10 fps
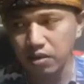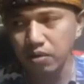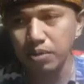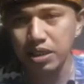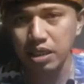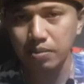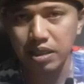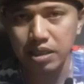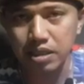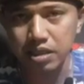eh, obat
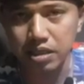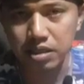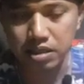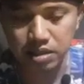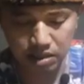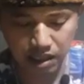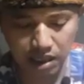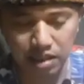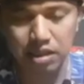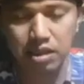herbal ini
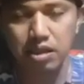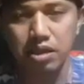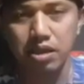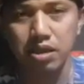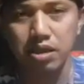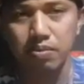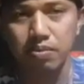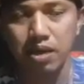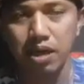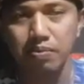sangat eh,
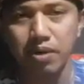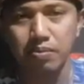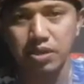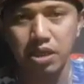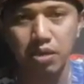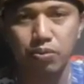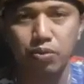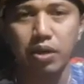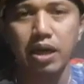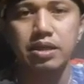berdampak besar
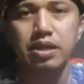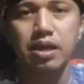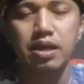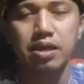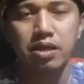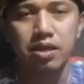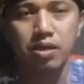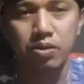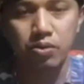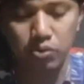perubahannya
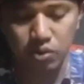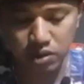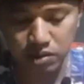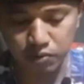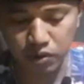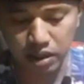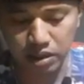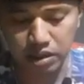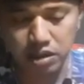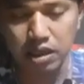untuk
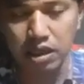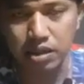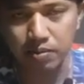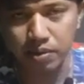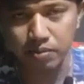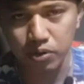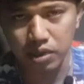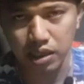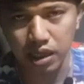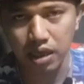kesembuhan di asam
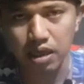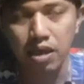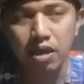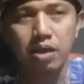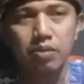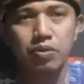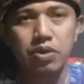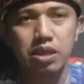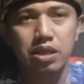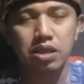lambungnya ya.
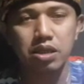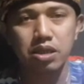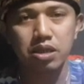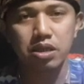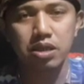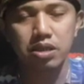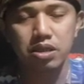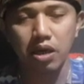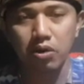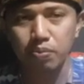Mungkin eh,
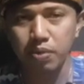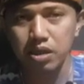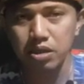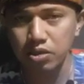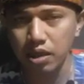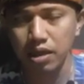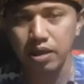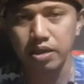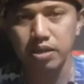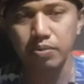jangan lupa
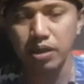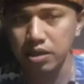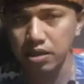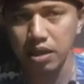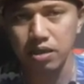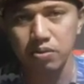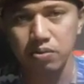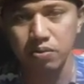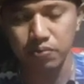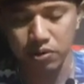di-share, dibagikan
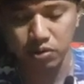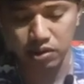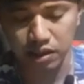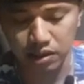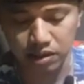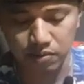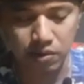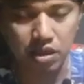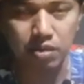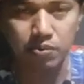untuk video saya ini
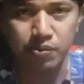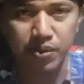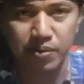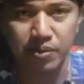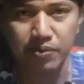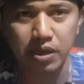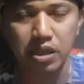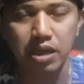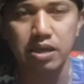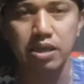biar lebih
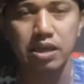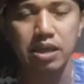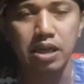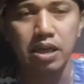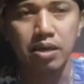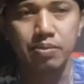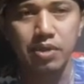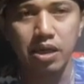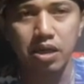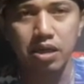bermanfaat lagi,
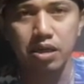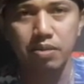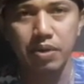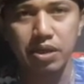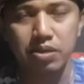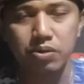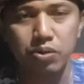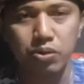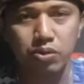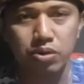biar eh, para
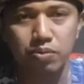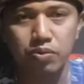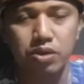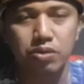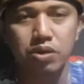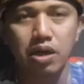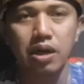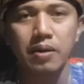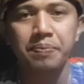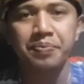sedulurku semua
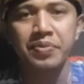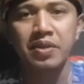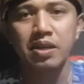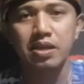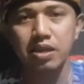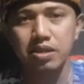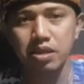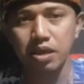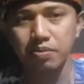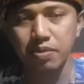juga yang
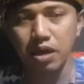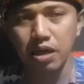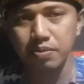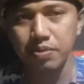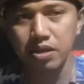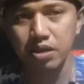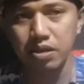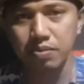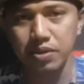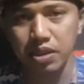sedang mengalami
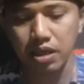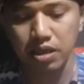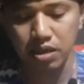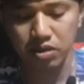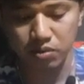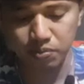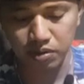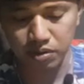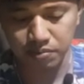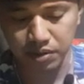eh, penyakit
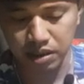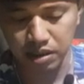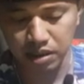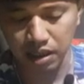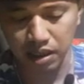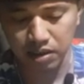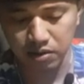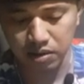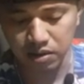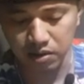ataupun penderitaan
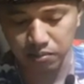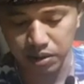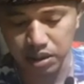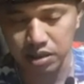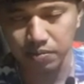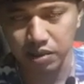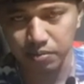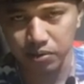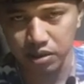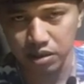eh, obat asam
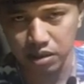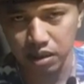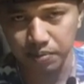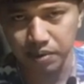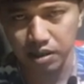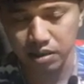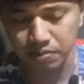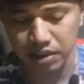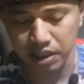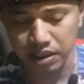lambung ini apa
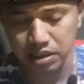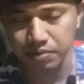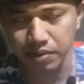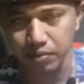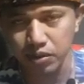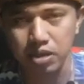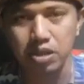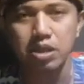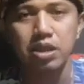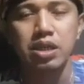penyakit asam lambung
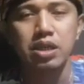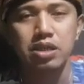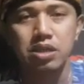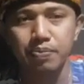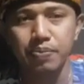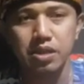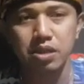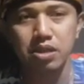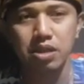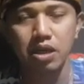ini cepat
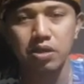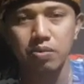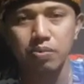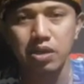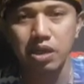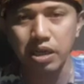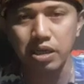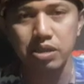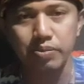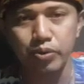ataupun
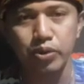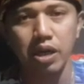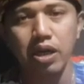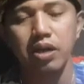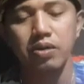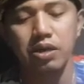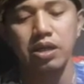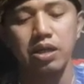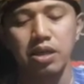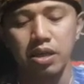lekas sembuh ya.
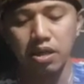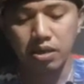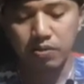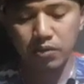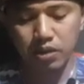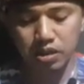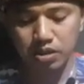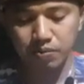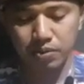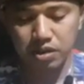Oke. Mungkin
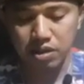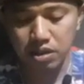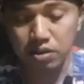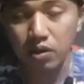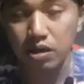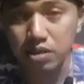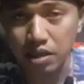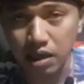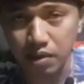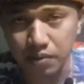seperti itu aja
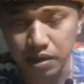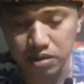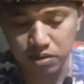ya para